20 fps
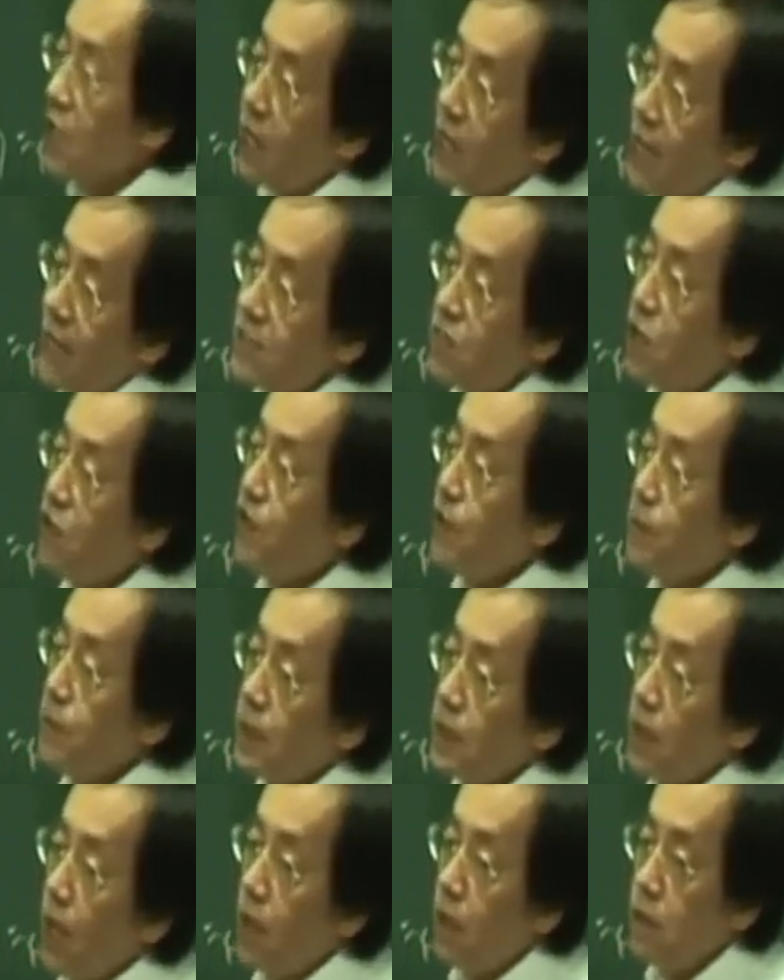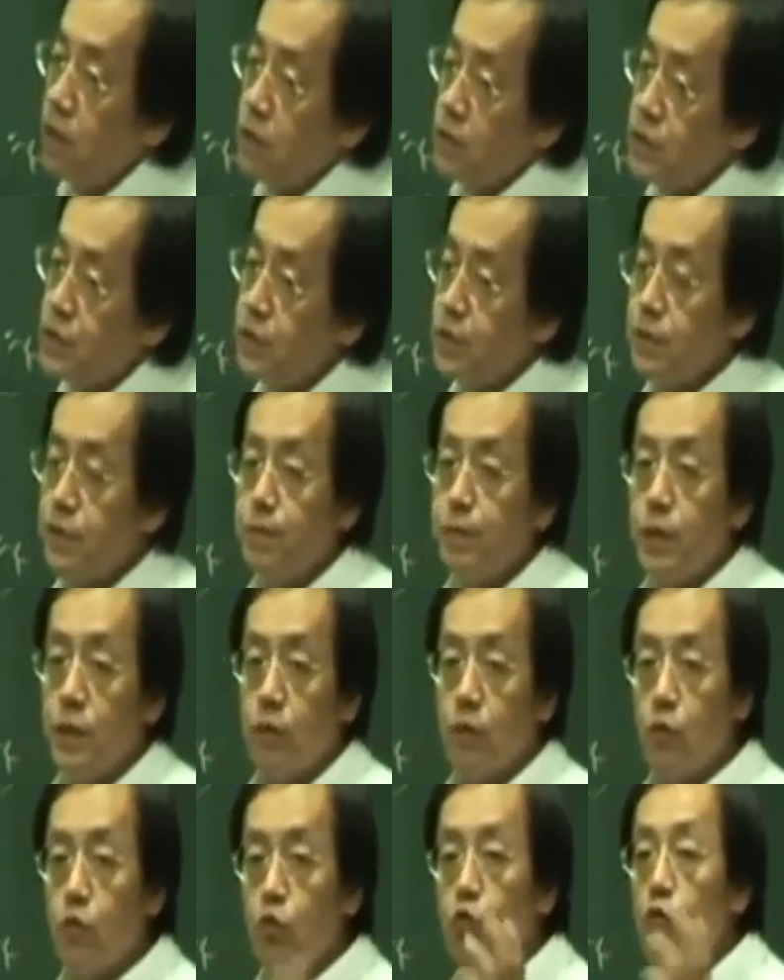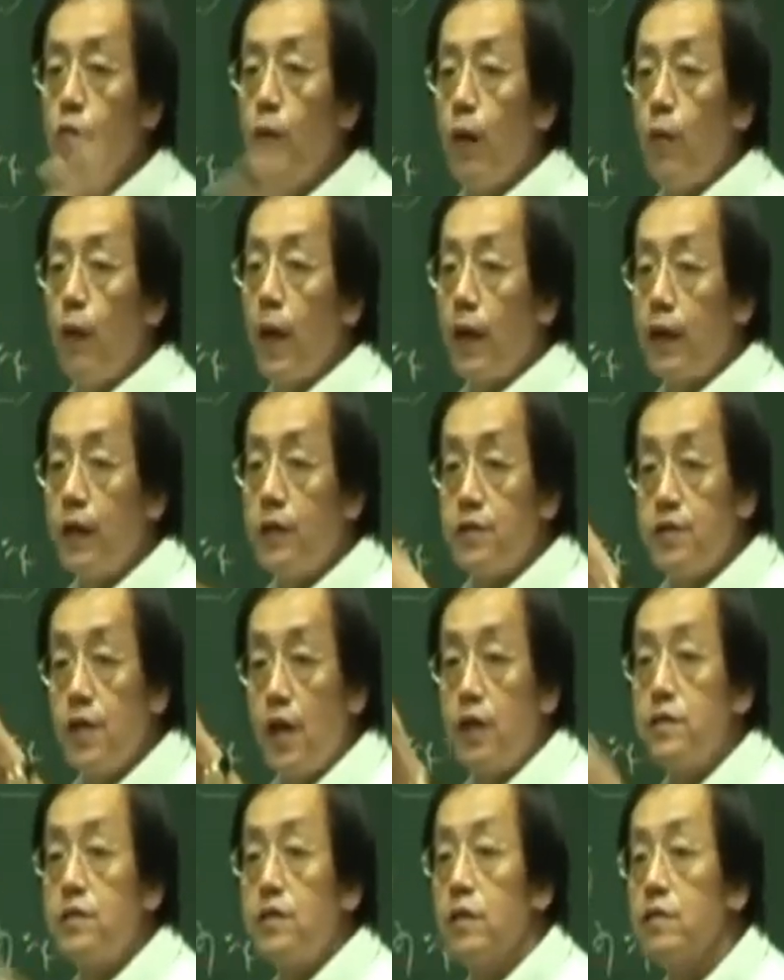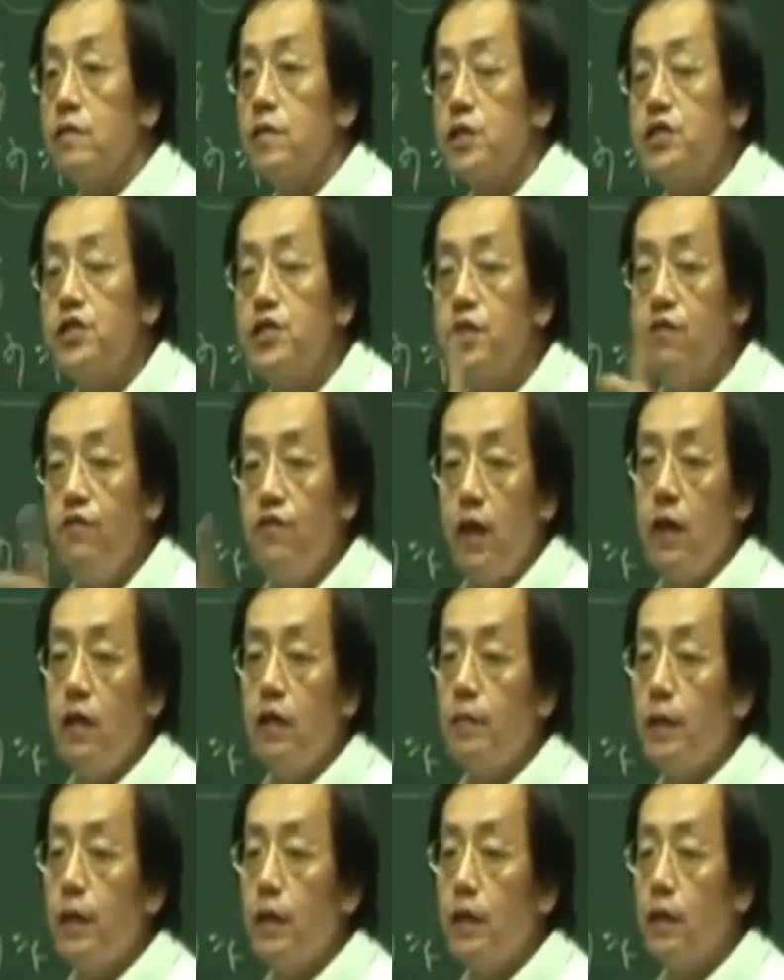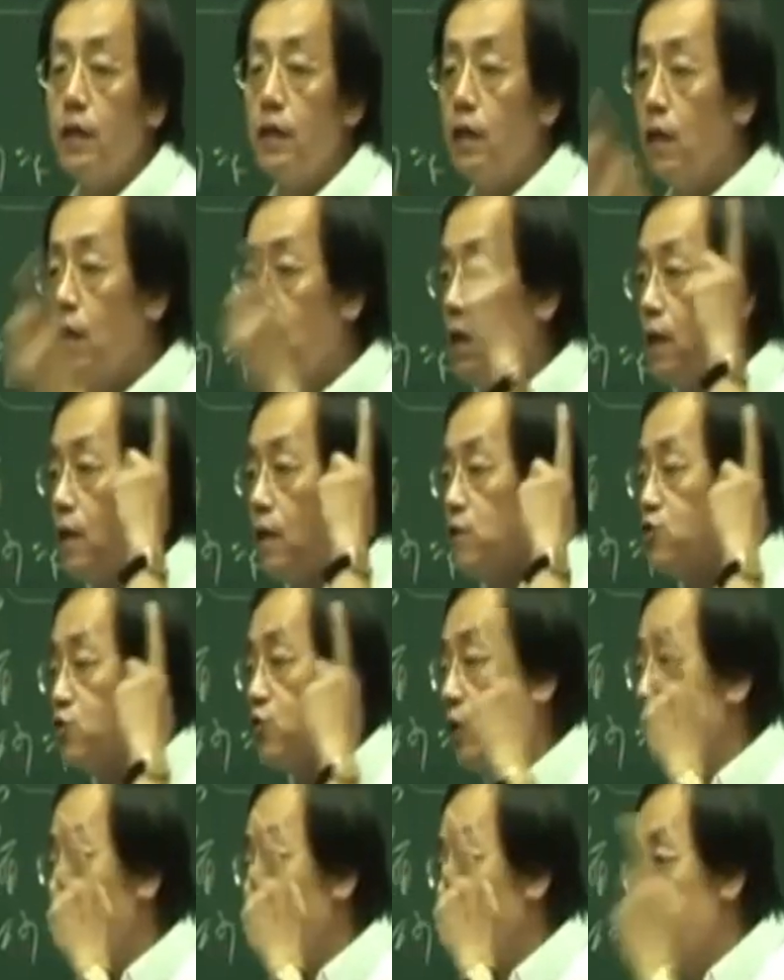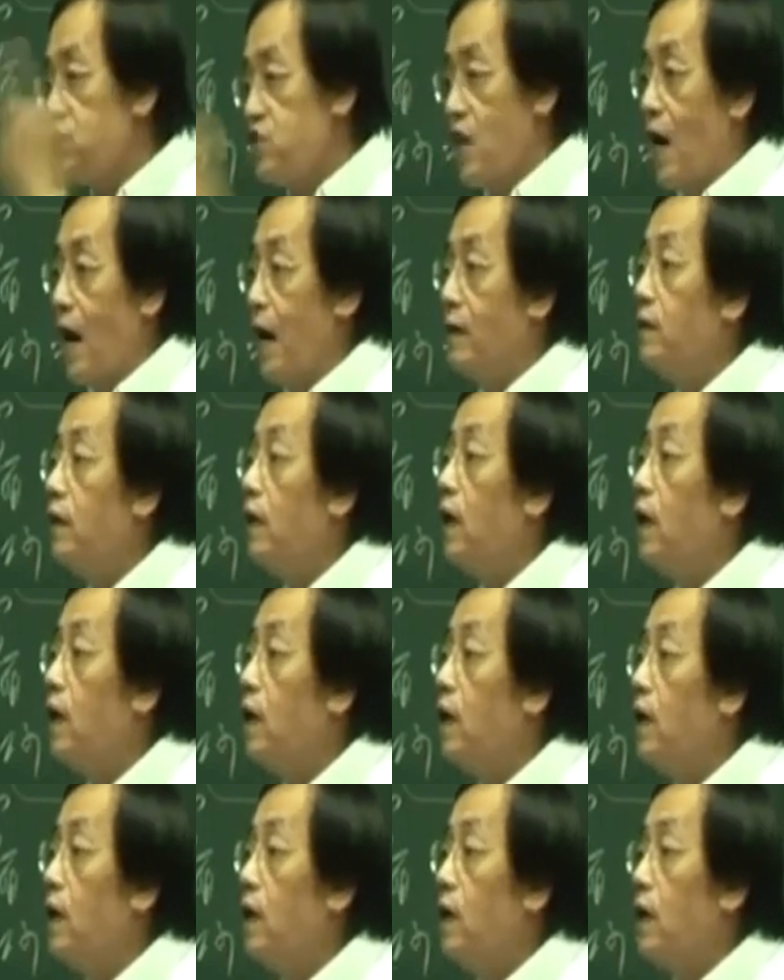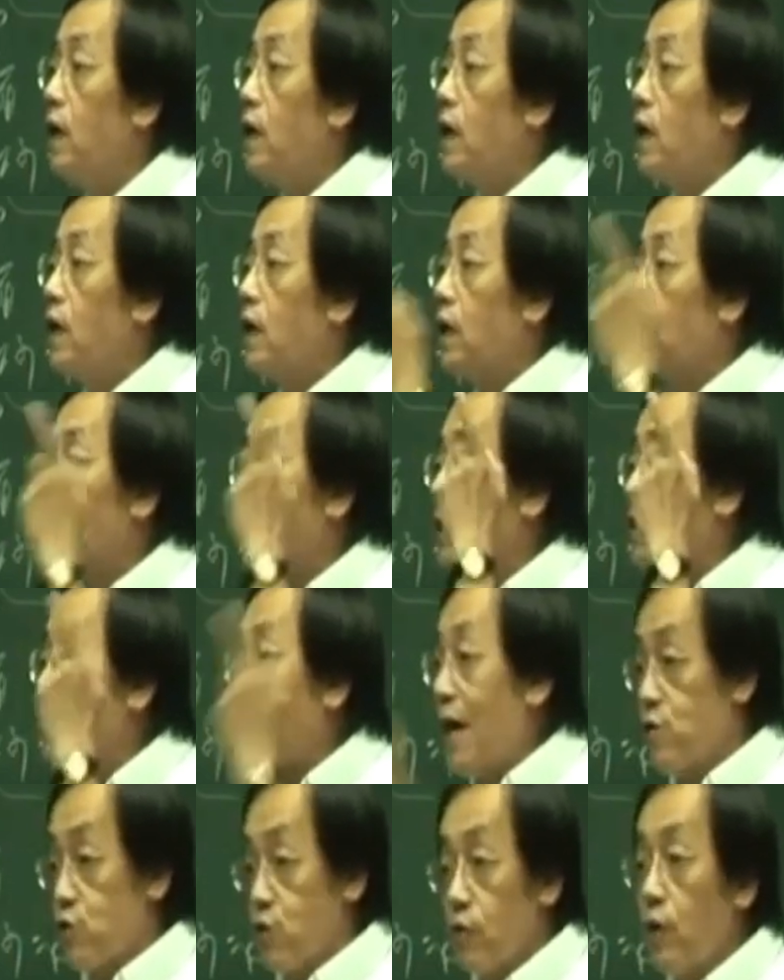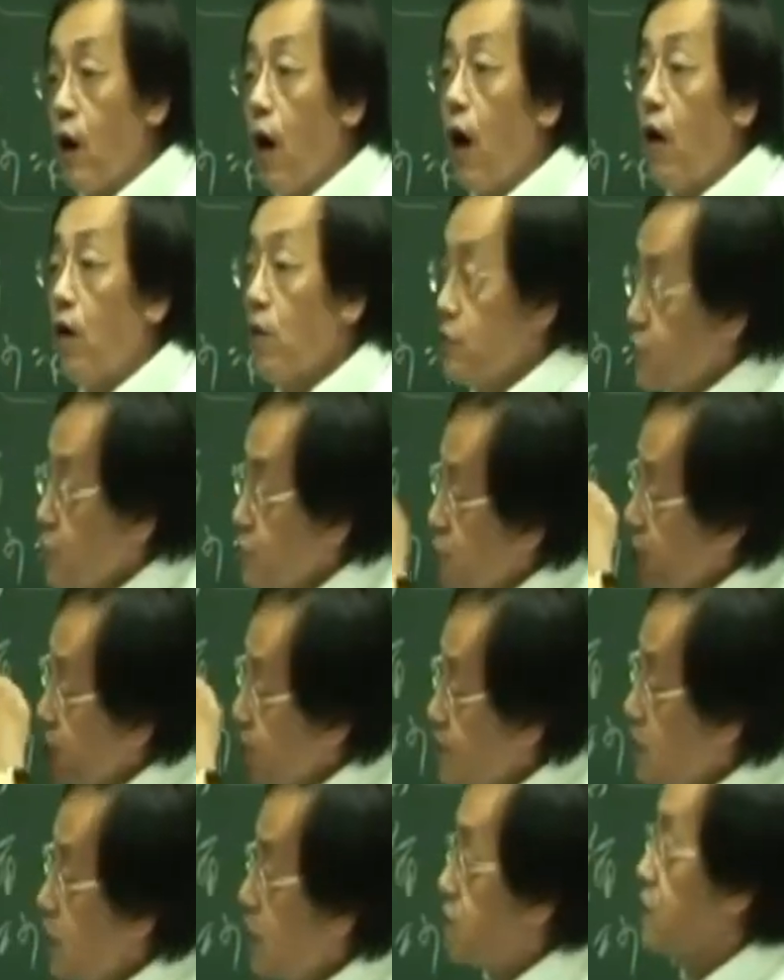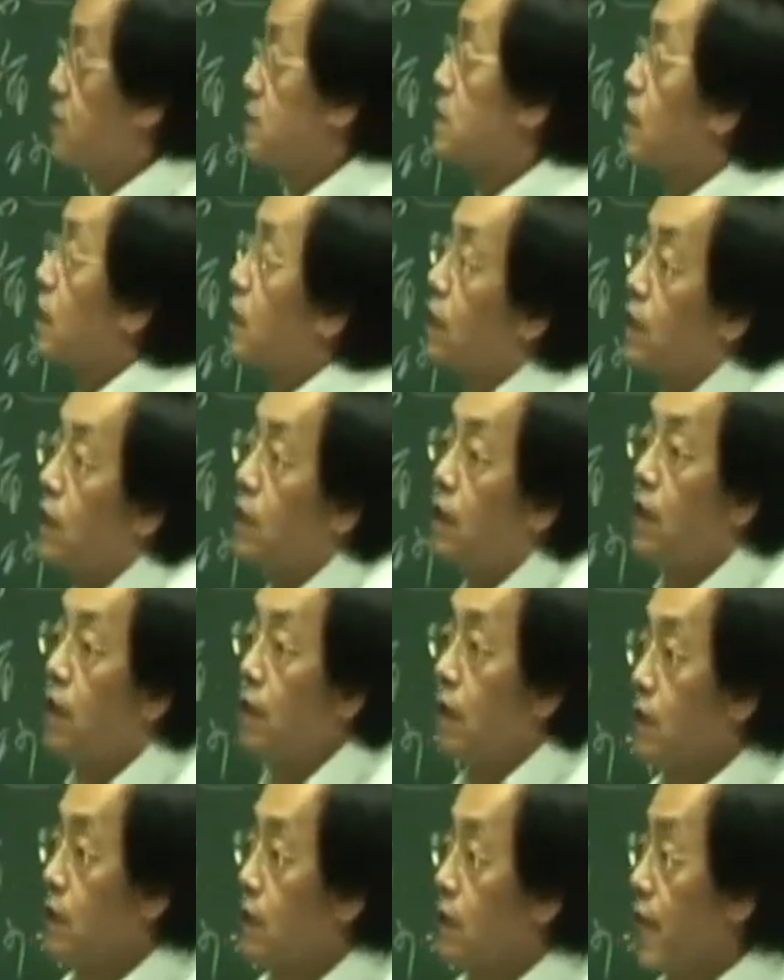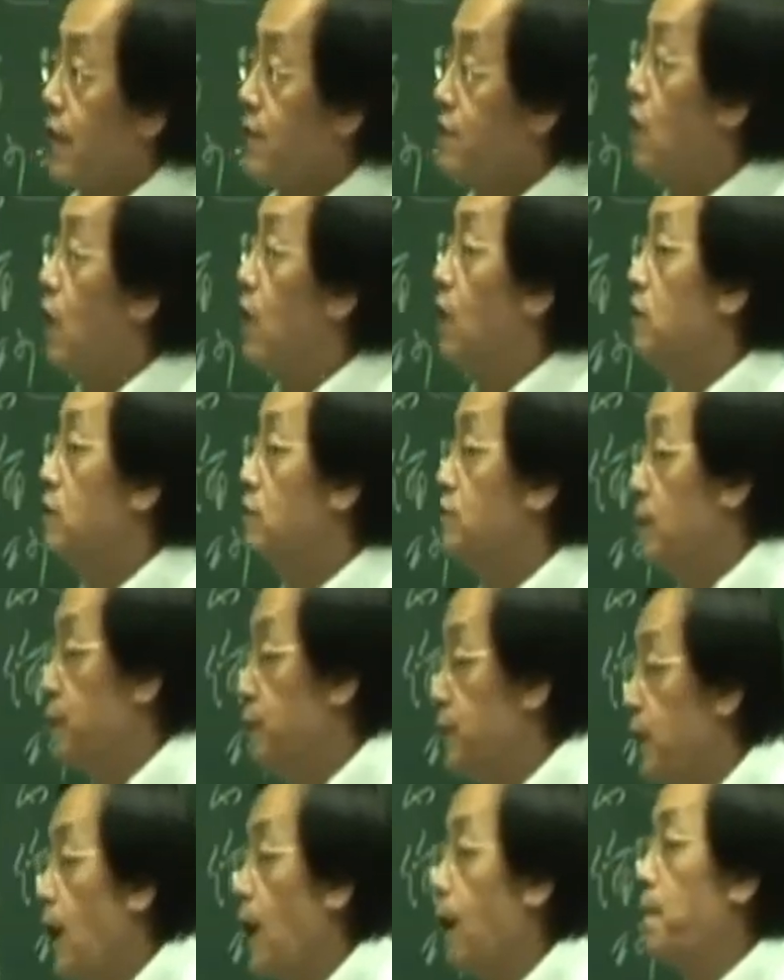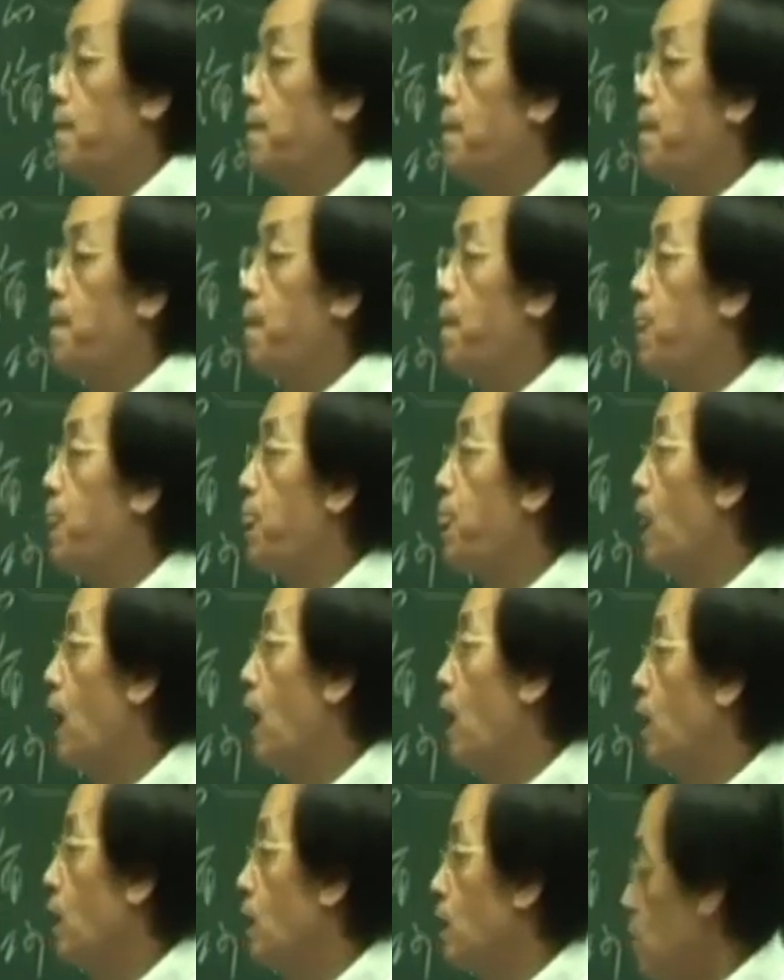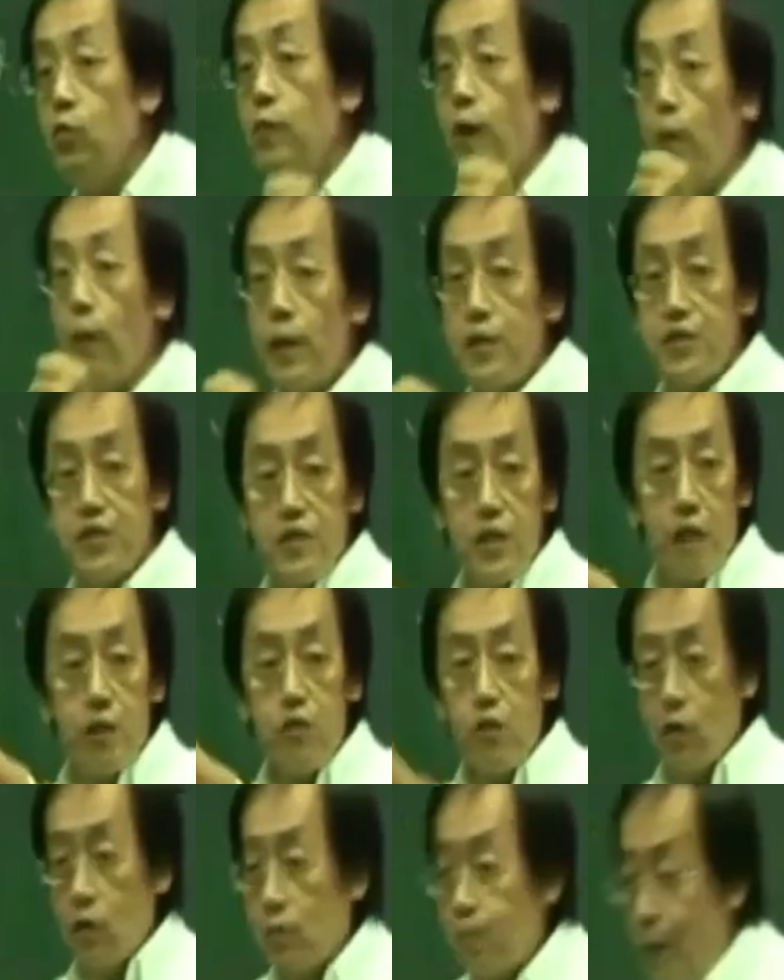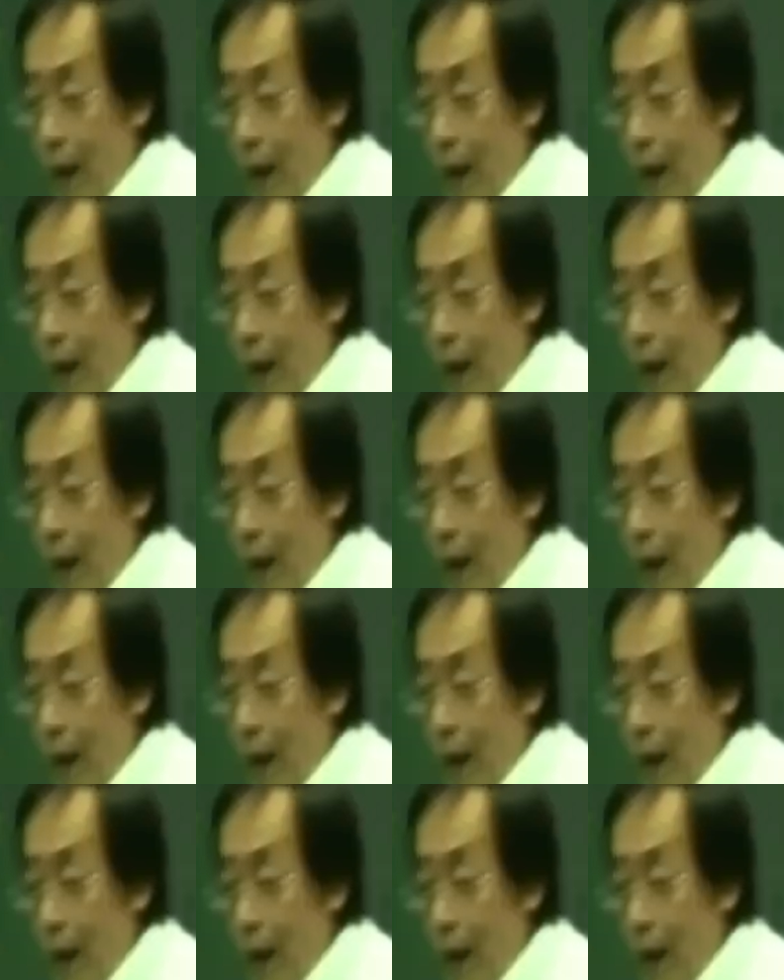这个甘草粉蜜汤是比乌梅丸更上一层，在经方里面呢，最强的大虫药就是现在介绍的甘草粉蜜汤。好，你乌梅丸吃下去